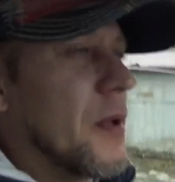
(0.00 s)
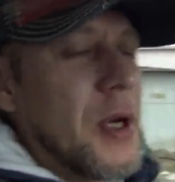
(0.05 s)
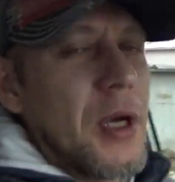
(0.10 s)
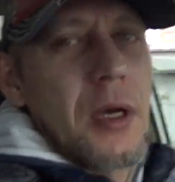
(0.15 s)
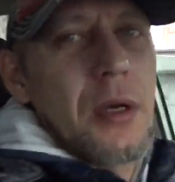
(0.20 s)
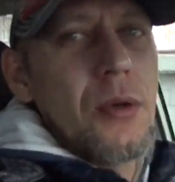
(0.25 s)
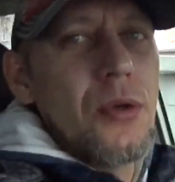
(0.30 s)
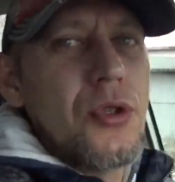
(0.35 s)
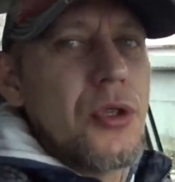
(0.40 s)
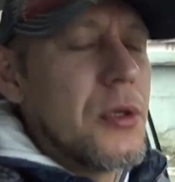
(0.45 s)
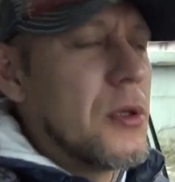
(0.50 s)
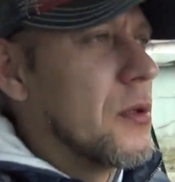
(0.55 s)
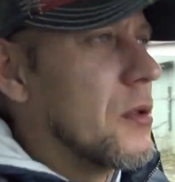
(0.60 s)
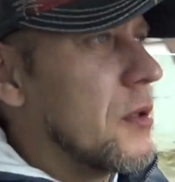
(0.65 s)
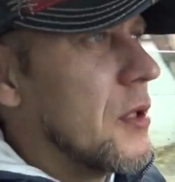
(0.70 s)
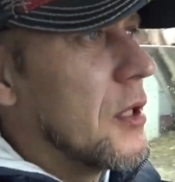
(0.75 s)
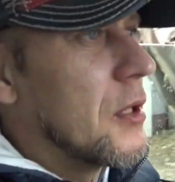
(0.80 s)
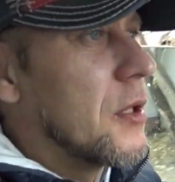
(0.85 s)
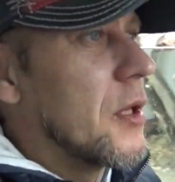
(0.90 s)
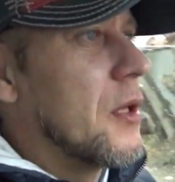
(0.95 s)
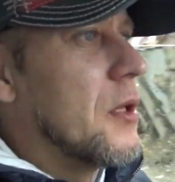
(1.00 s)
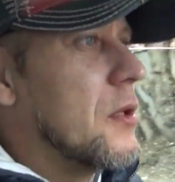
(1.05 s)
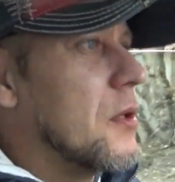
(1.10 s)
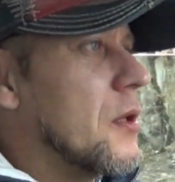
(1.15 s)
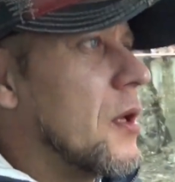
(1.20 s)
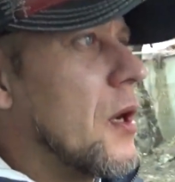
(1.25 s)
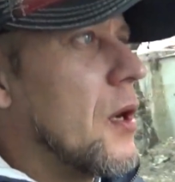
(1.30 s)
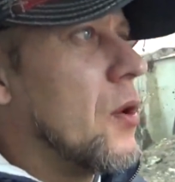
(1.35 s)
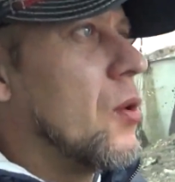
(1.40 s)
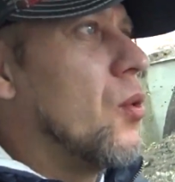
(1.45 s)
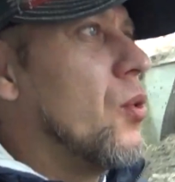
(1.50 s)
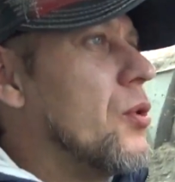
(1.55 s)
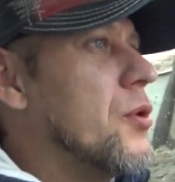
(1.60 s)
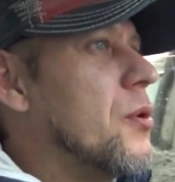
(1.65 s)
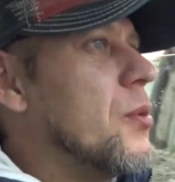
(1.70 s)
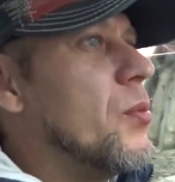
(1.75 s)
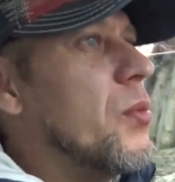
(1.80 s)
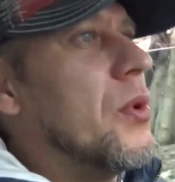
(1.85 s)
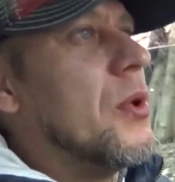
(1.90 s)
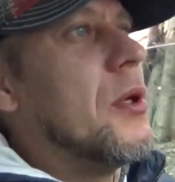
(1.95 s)
короче, где-то они на
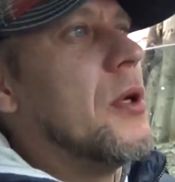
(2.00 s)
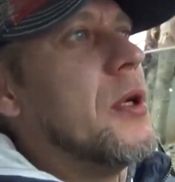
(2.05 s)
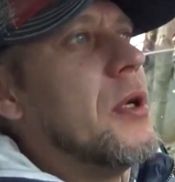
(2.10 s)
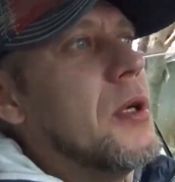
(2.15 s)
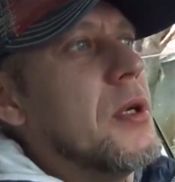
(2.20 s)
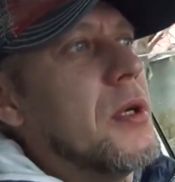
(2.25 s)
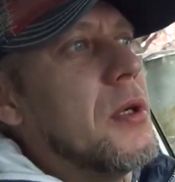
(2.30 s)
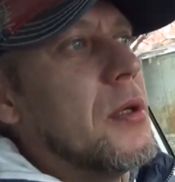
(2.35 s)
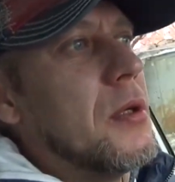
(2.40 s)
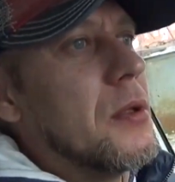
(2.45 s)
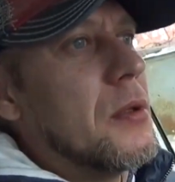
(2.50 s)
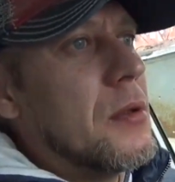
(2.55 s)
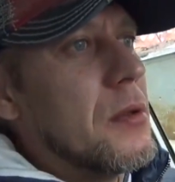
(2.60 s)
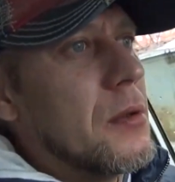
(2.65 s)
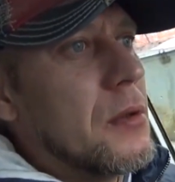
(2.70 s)
охоте были и